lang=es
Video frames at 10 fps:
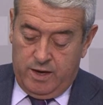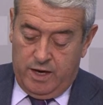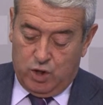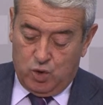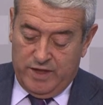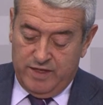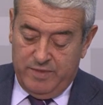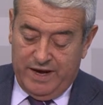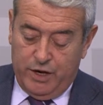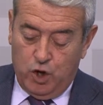Esto
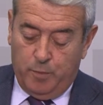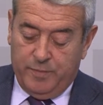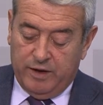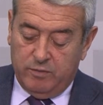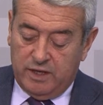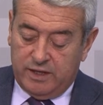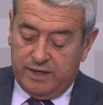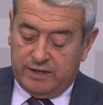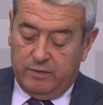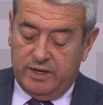además nos permite
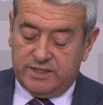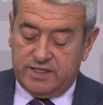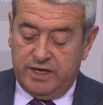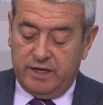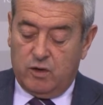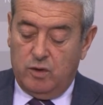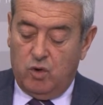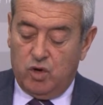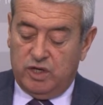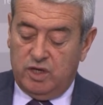establecer
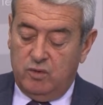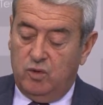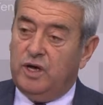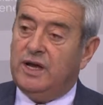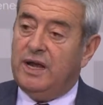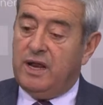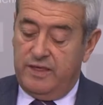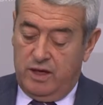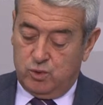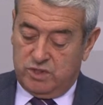como objetivos y
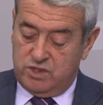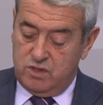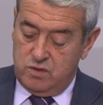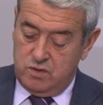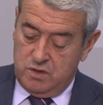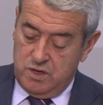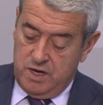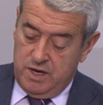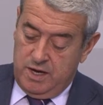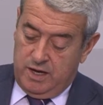líneas de actuación
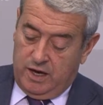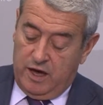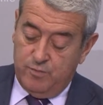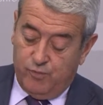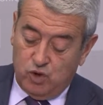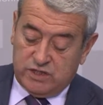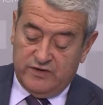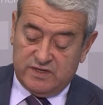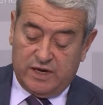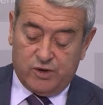que impulsa
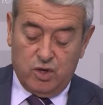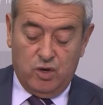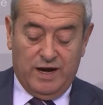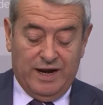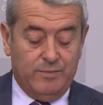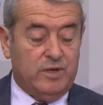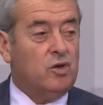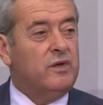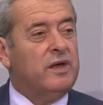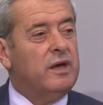el desarrollo en el
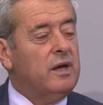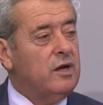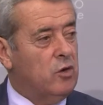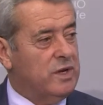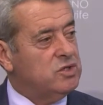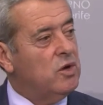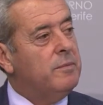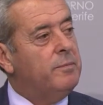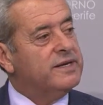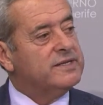ámbito de innovación
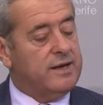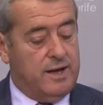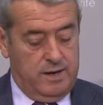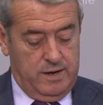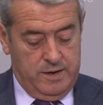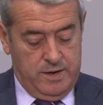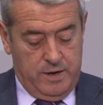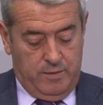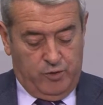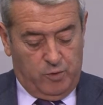empresarial
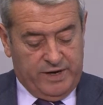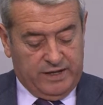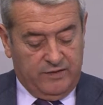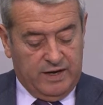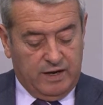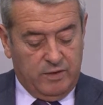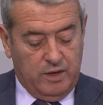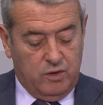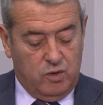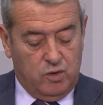por parte del
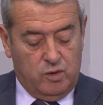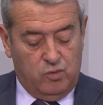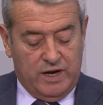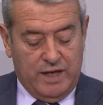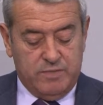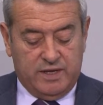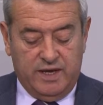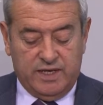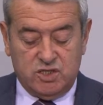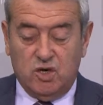Cabildo, como es la
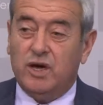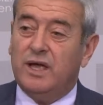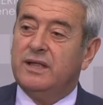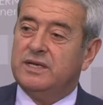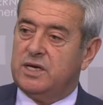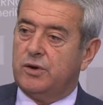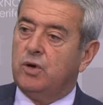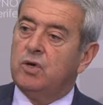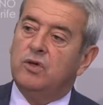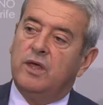investigación y el
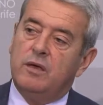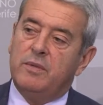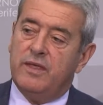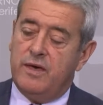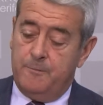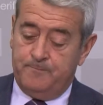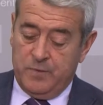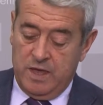desarrollo de I+D.